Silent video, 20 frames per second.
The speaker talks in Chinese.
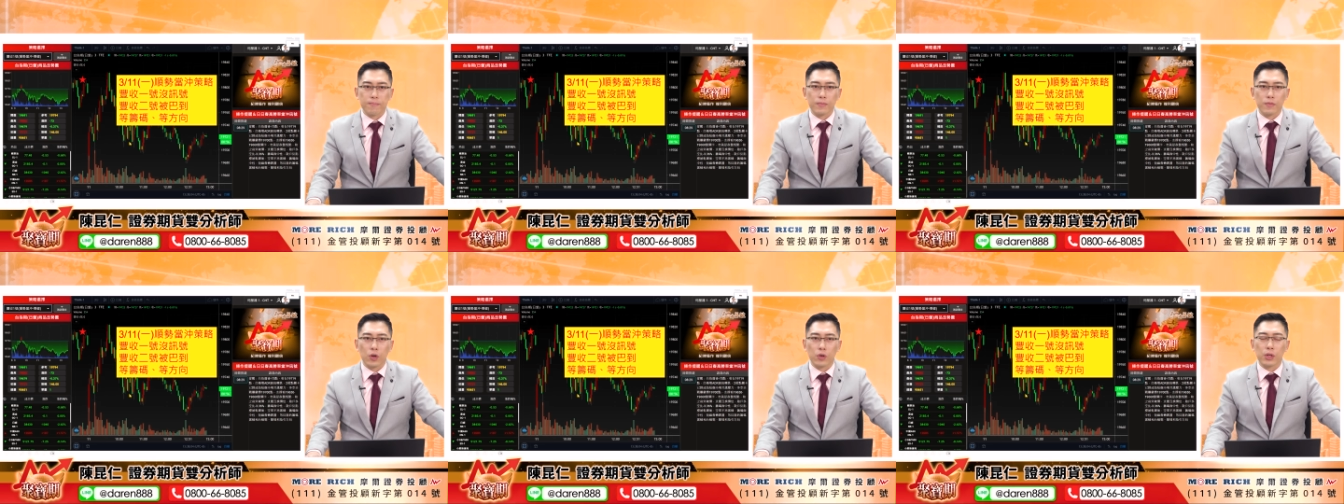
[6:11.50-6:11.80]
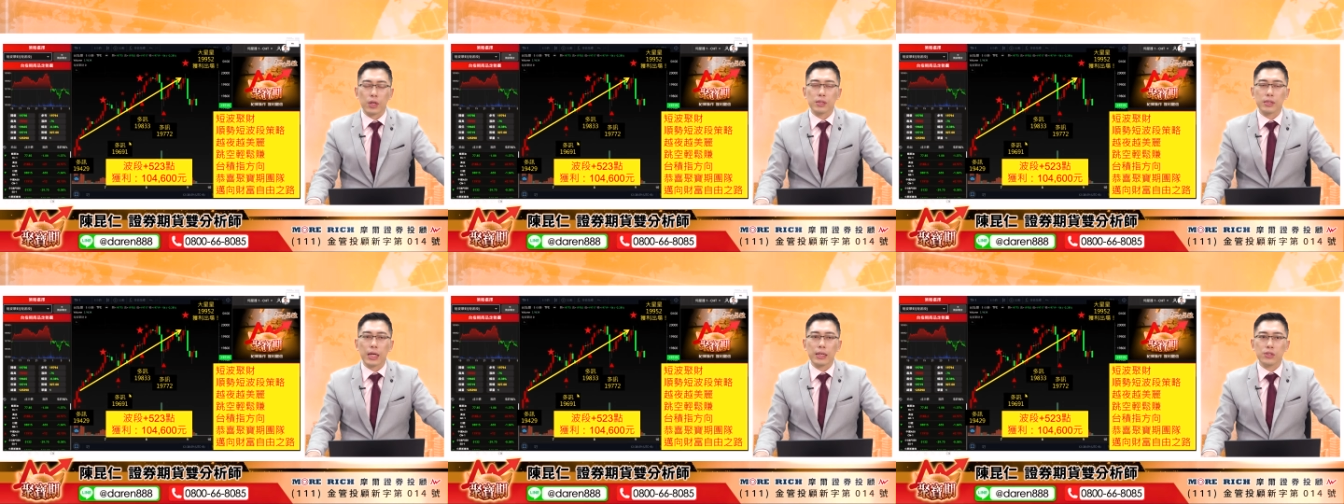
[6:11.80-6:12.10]
哦、
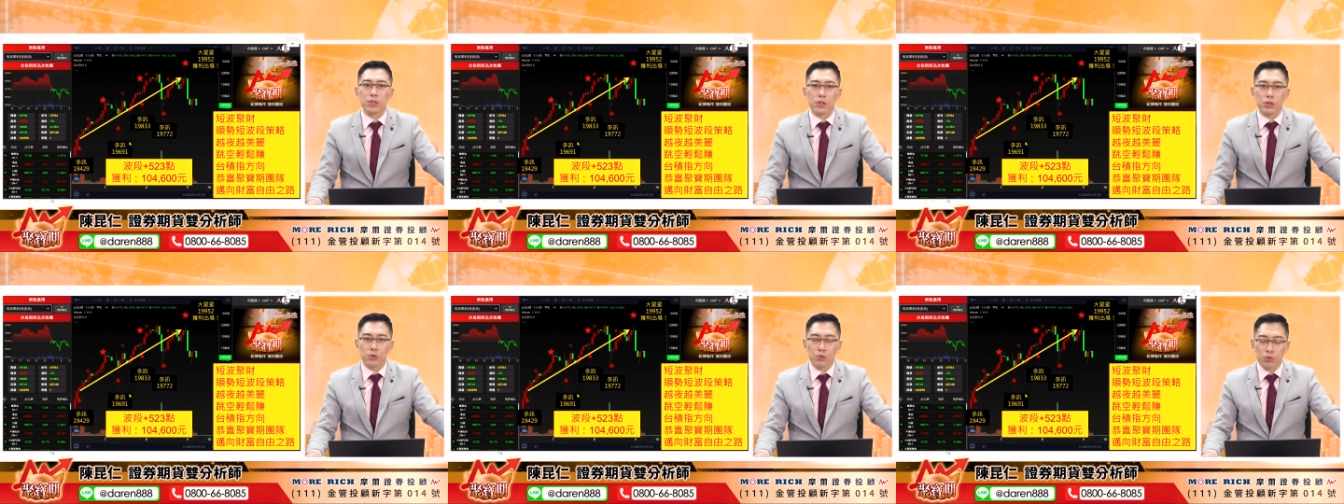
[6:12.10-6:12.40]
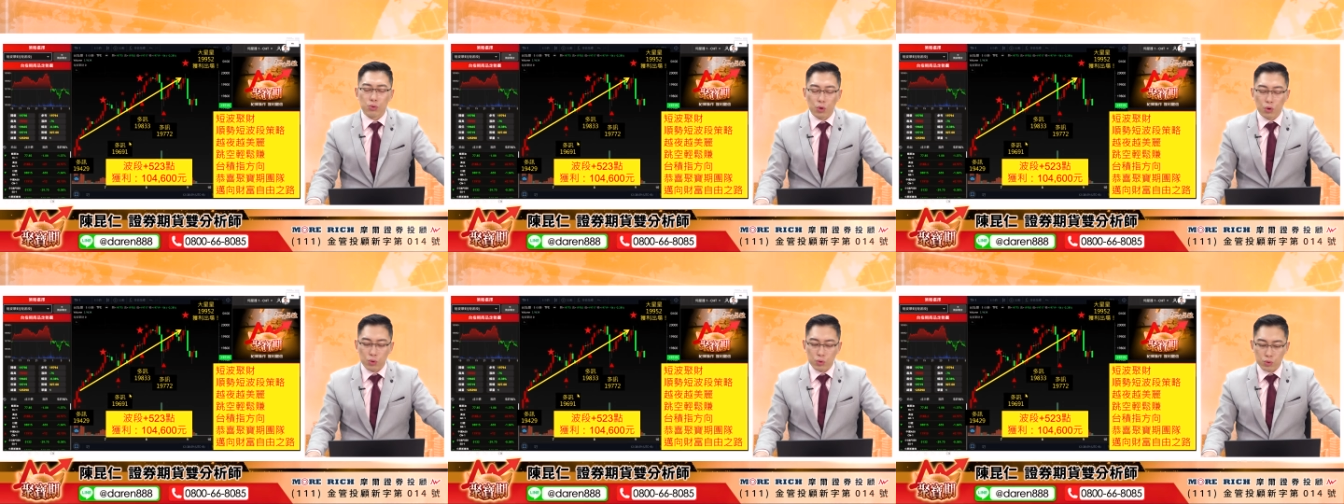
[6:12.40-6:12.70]
那但是如
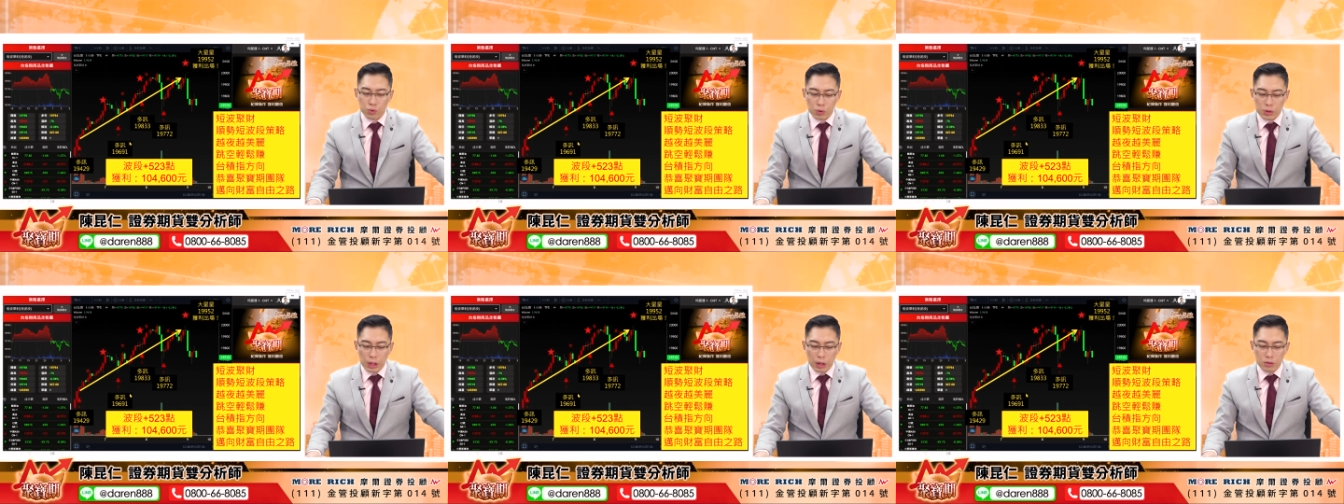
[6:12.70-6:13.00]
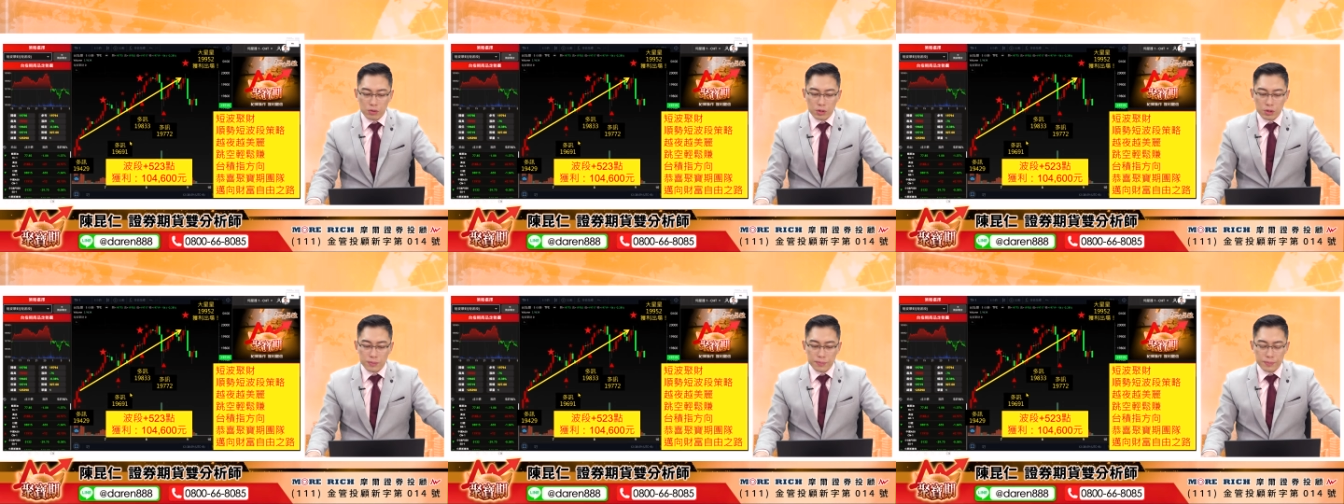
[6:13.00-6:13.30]
果我说到
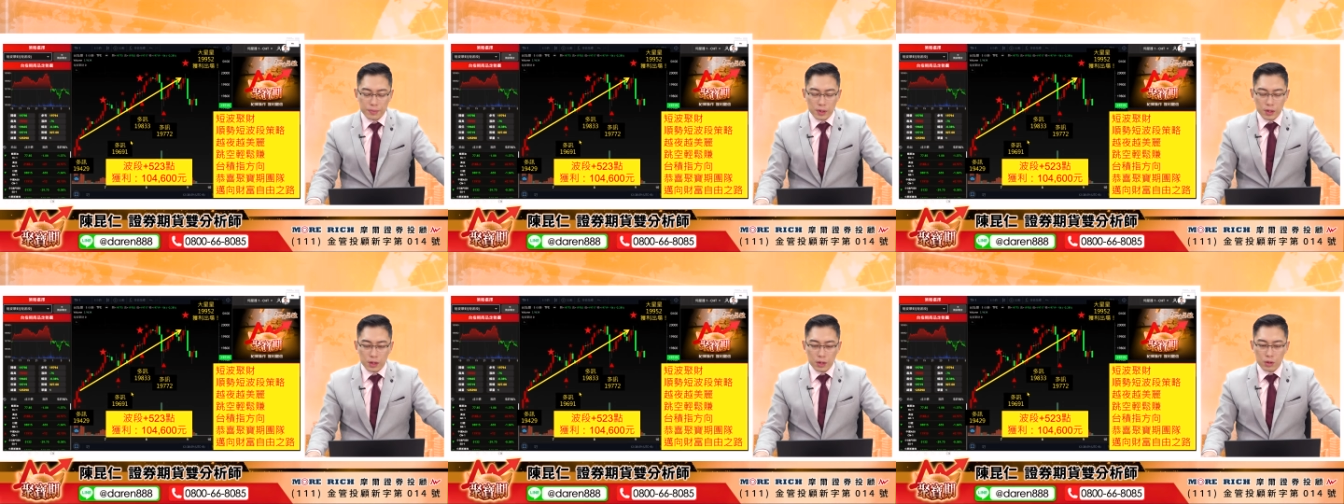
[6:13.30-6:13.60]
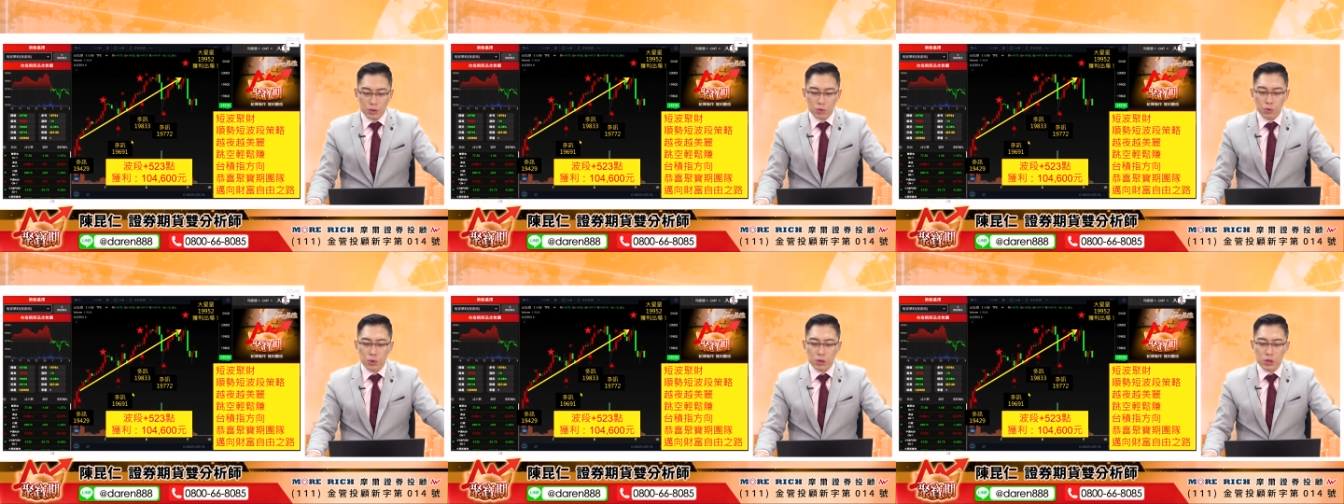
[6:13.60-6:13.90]
的，
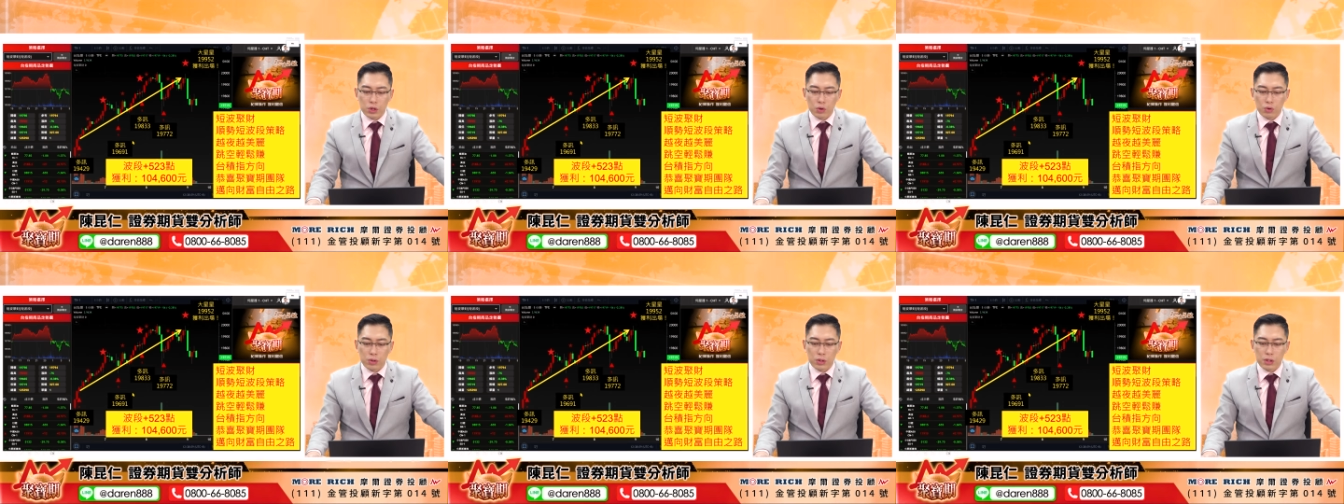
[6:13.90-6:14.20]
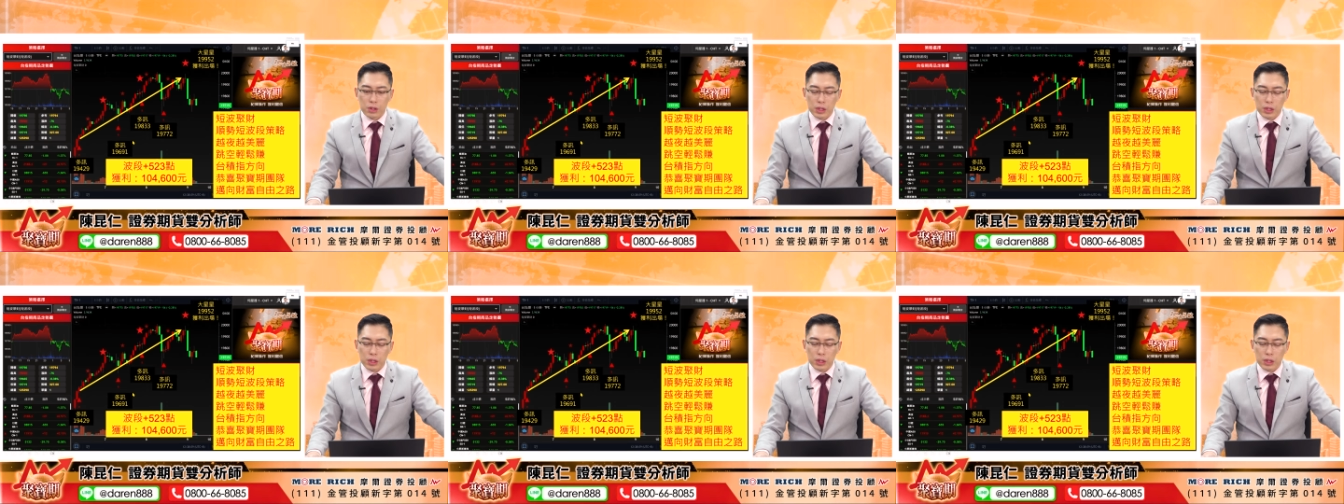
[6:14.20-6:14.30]
如果是用